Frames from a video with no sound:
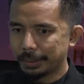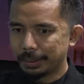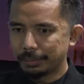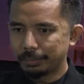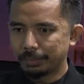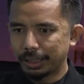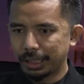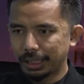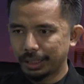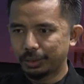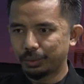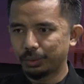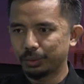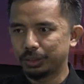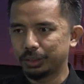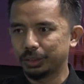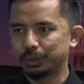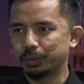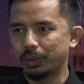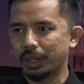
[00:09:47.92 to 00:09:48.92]
merekrut
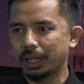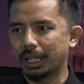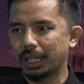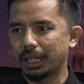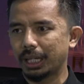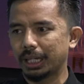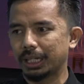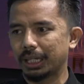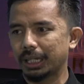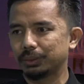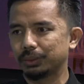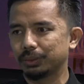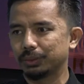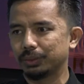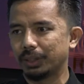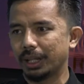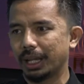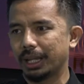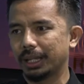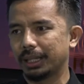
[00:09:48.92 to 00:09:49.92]
siswa karena
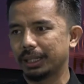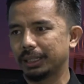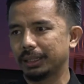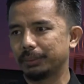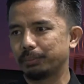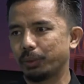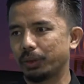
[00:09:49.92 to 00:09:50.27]
sudah uh,